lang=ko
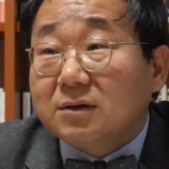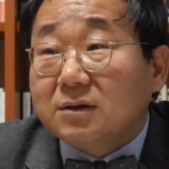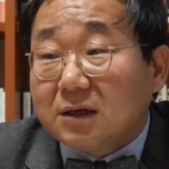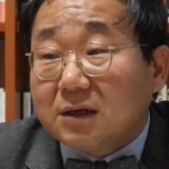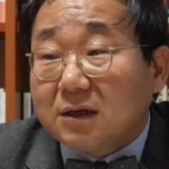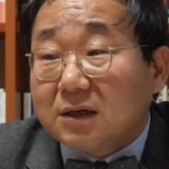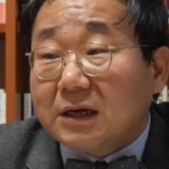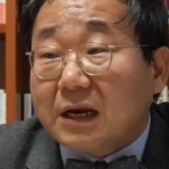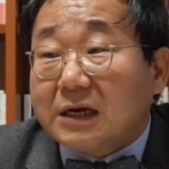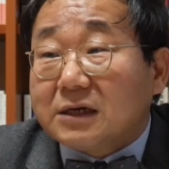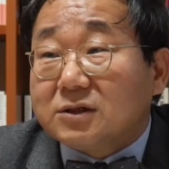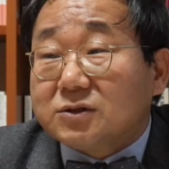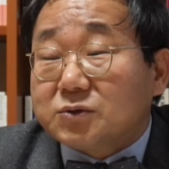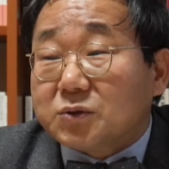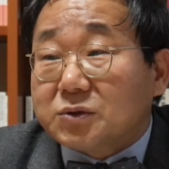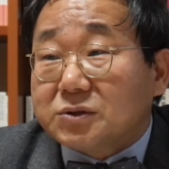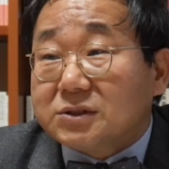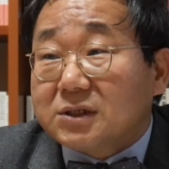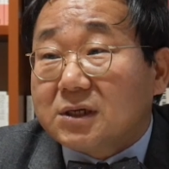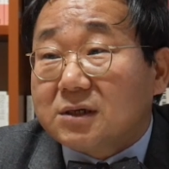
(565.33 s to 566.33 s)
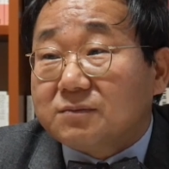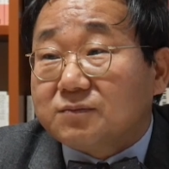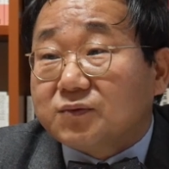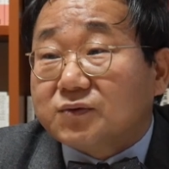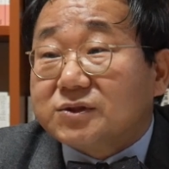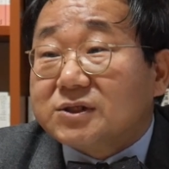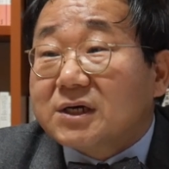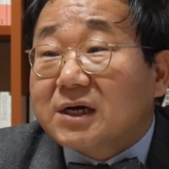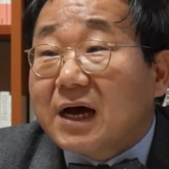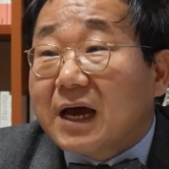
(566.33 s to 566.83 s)
인간이라는 존재를
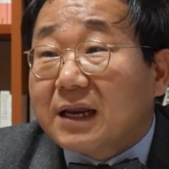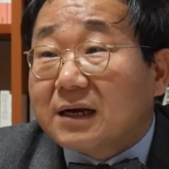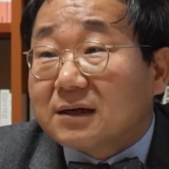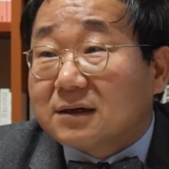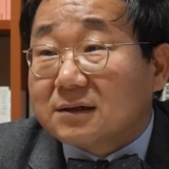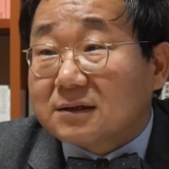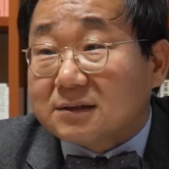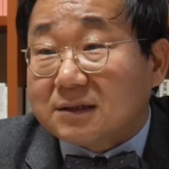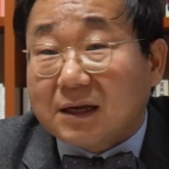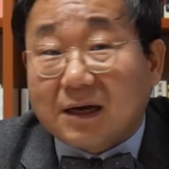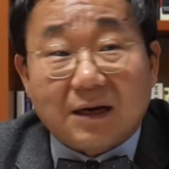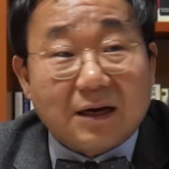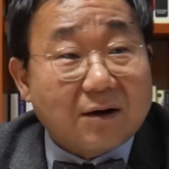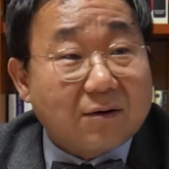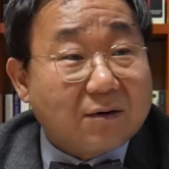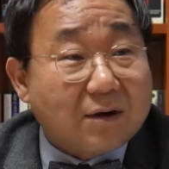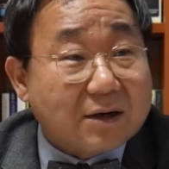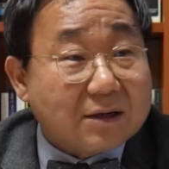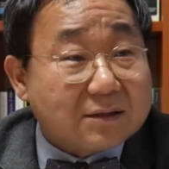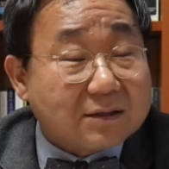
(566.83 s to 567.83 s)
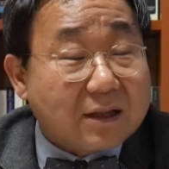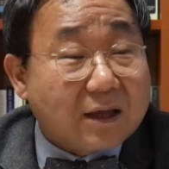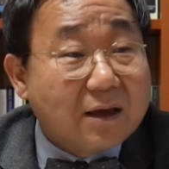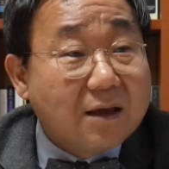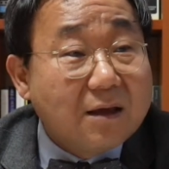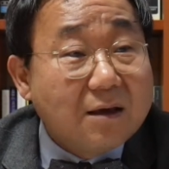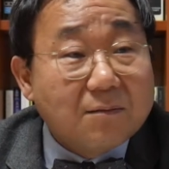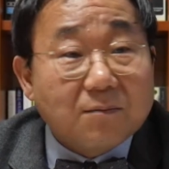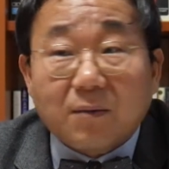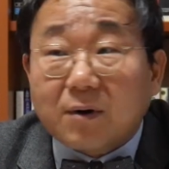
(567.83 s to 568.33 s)
부정하는 거냐라고 할 때
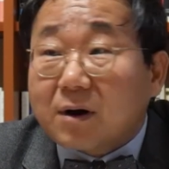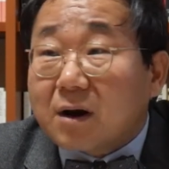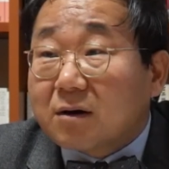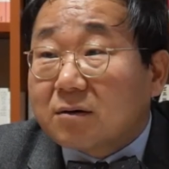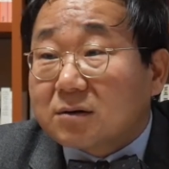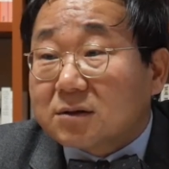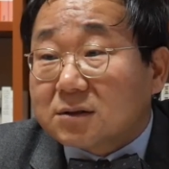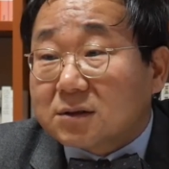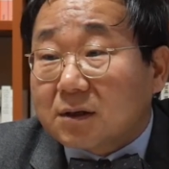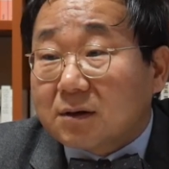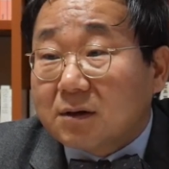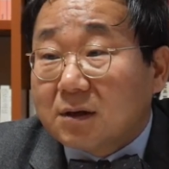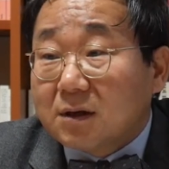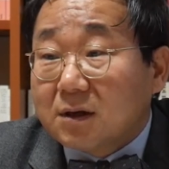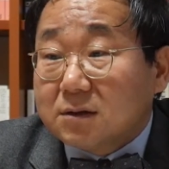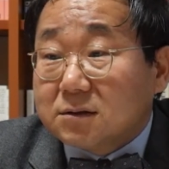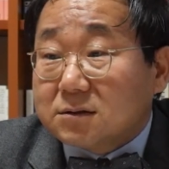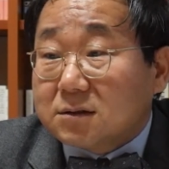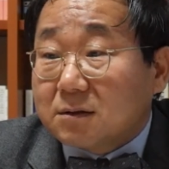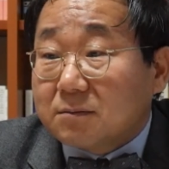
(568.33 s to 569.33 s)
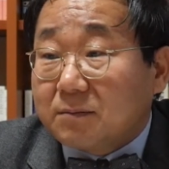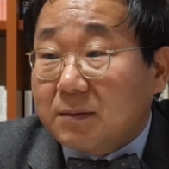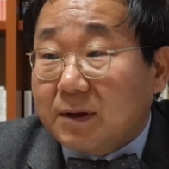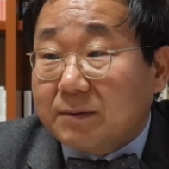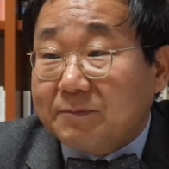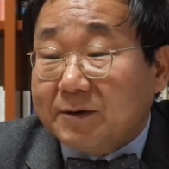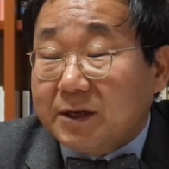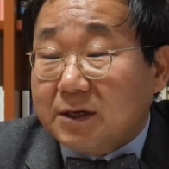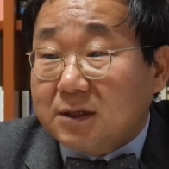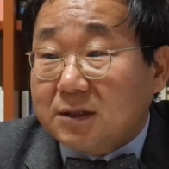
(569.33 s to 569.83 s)
뭐라고 그러냐?
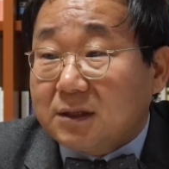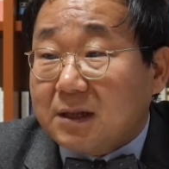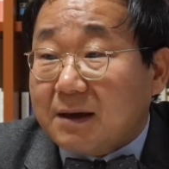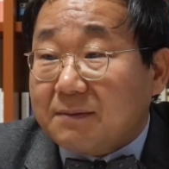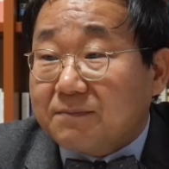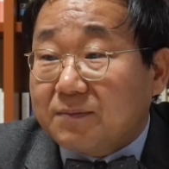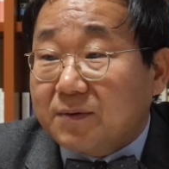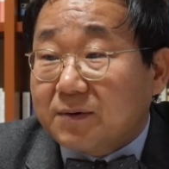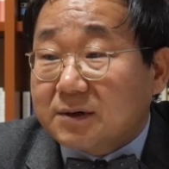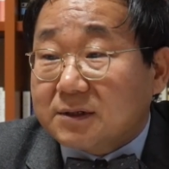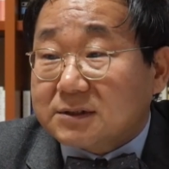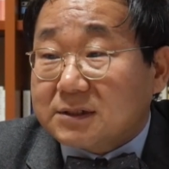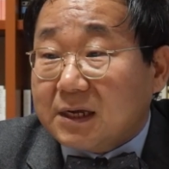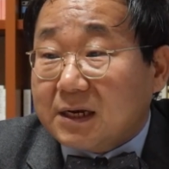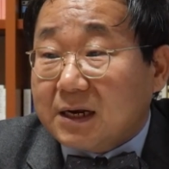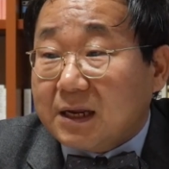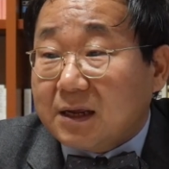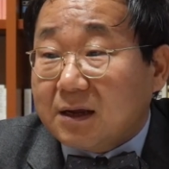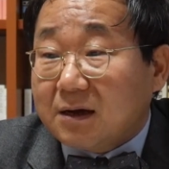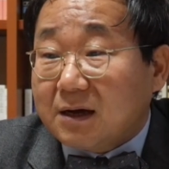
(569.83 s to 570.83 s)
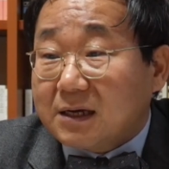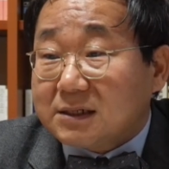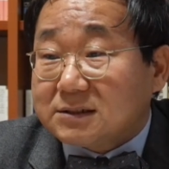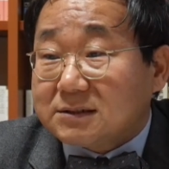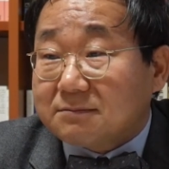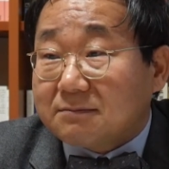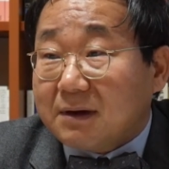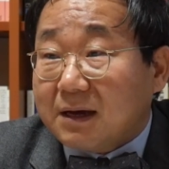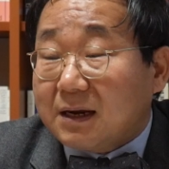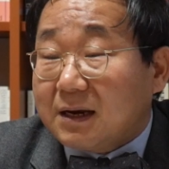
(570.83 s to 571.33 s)
성매매는 나쁜 거잖아요. 하지
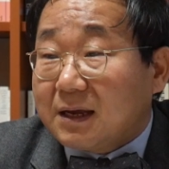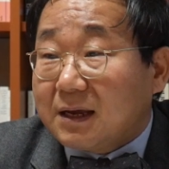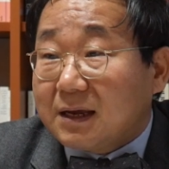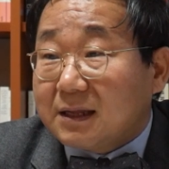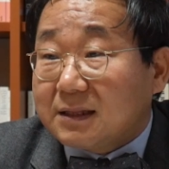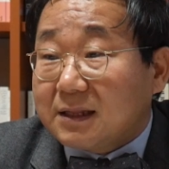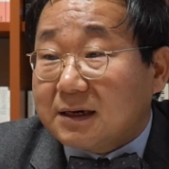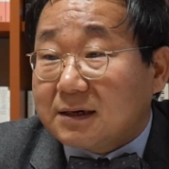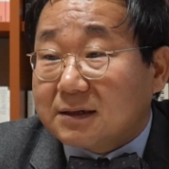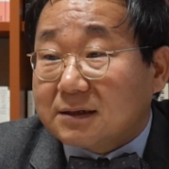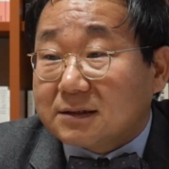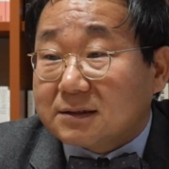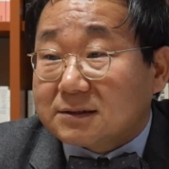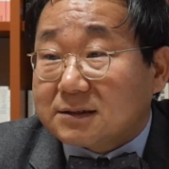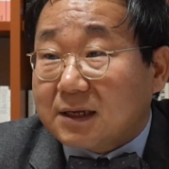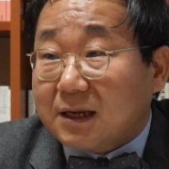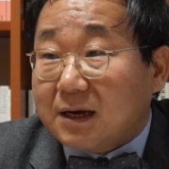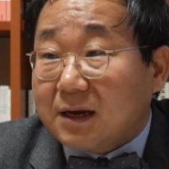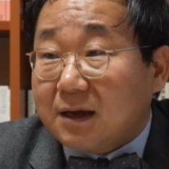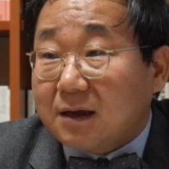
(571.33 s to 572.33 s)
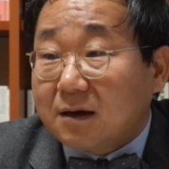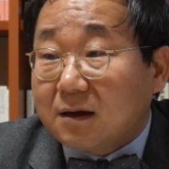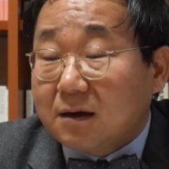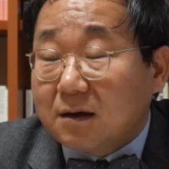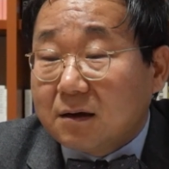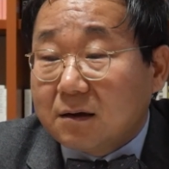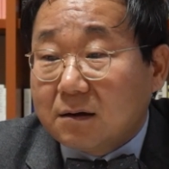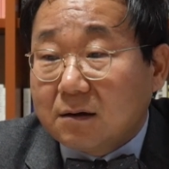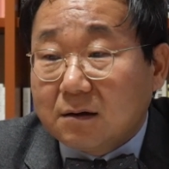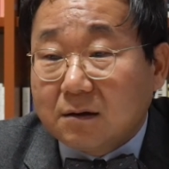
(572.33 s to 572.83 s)
말아야 되는 거잖아요.
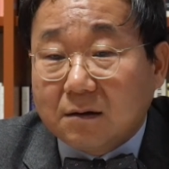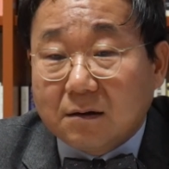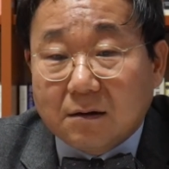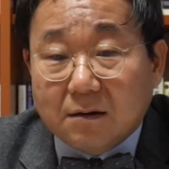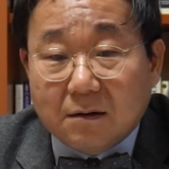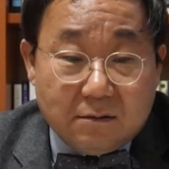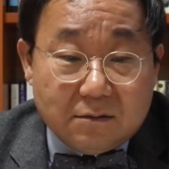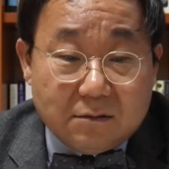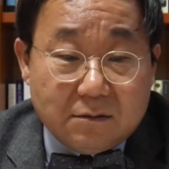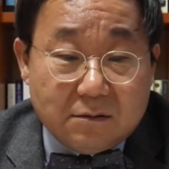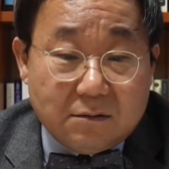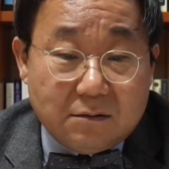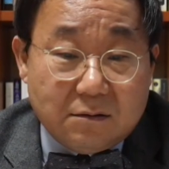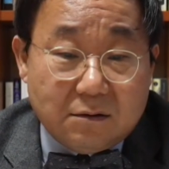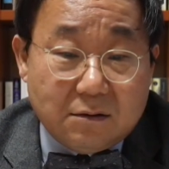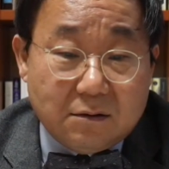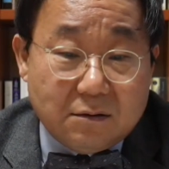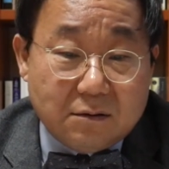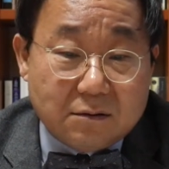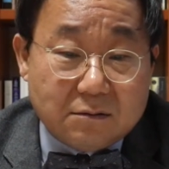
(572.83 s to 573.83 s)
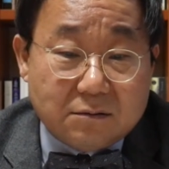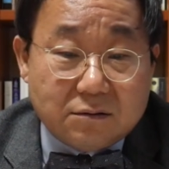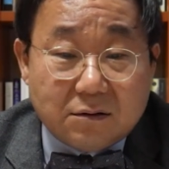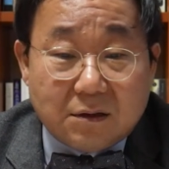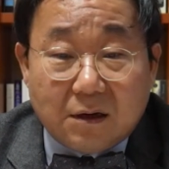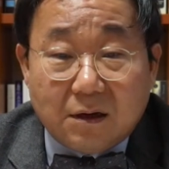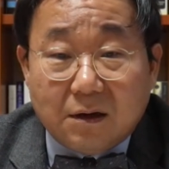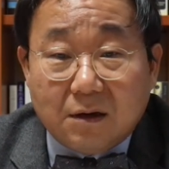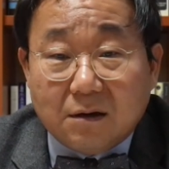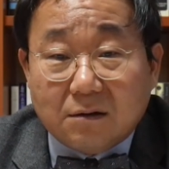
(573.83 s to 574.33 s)
아,
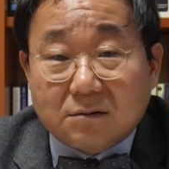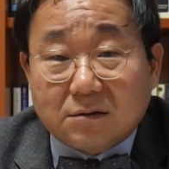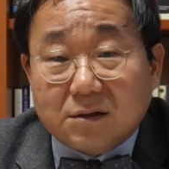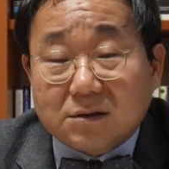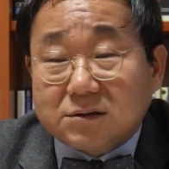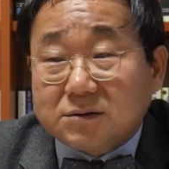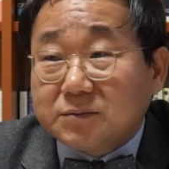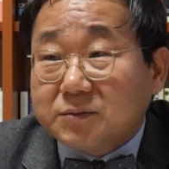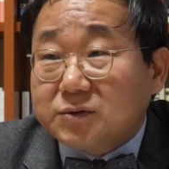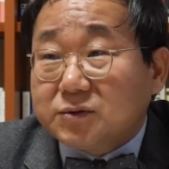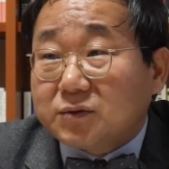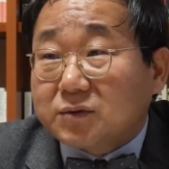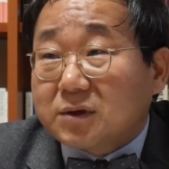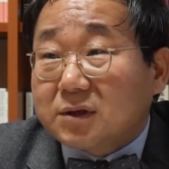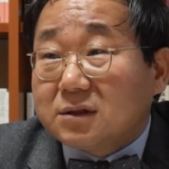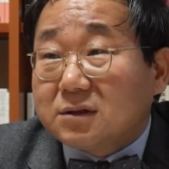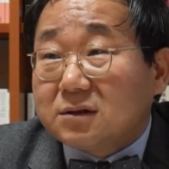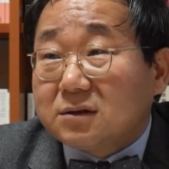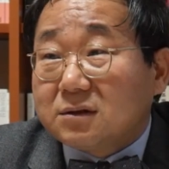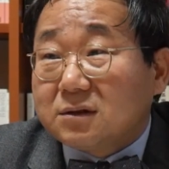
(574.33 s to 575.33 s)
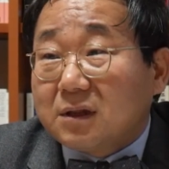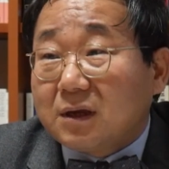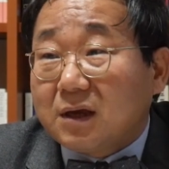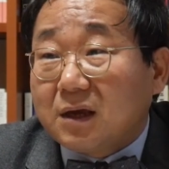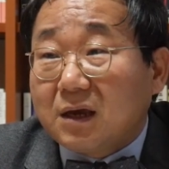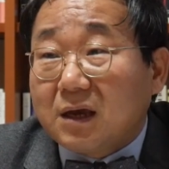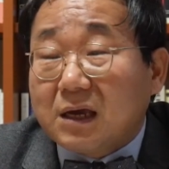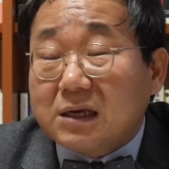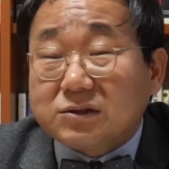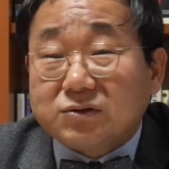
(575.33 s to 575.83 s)
그래, 그랬으면 좋겠는데,
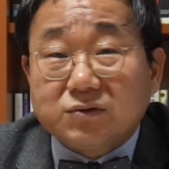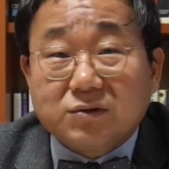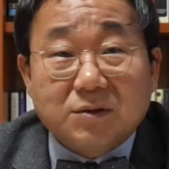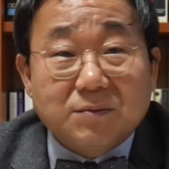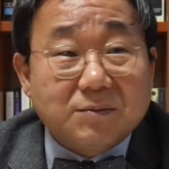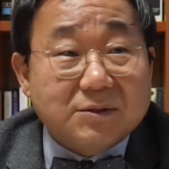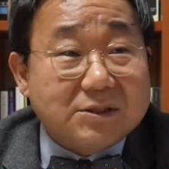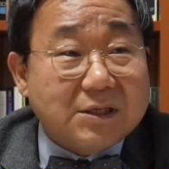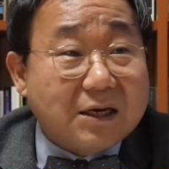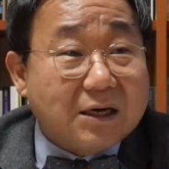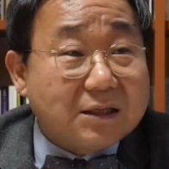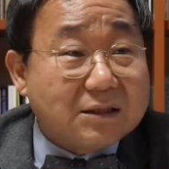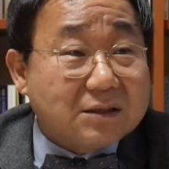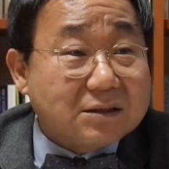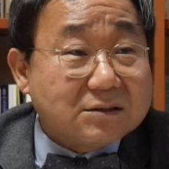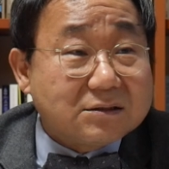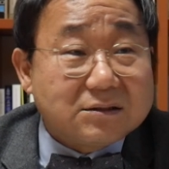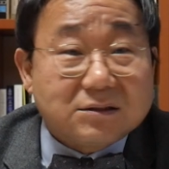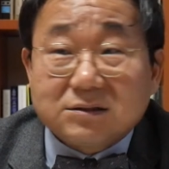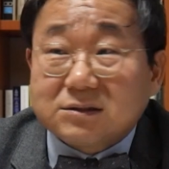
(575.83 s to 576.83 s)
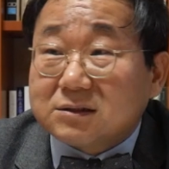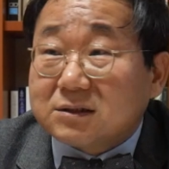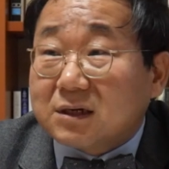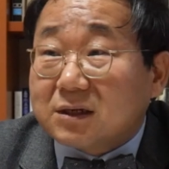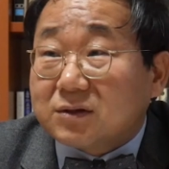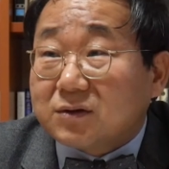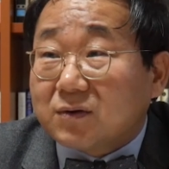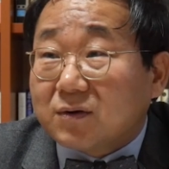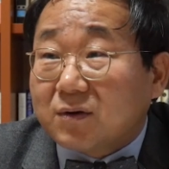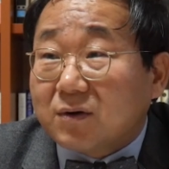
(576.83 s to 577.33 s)
예수님이 살았던
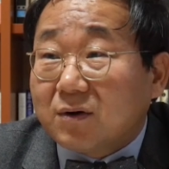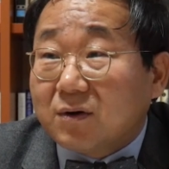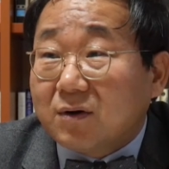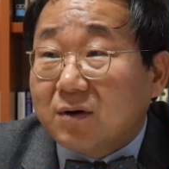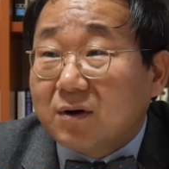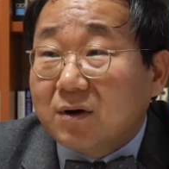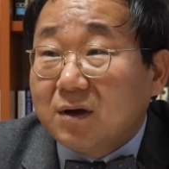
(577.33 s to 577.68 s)
시절에도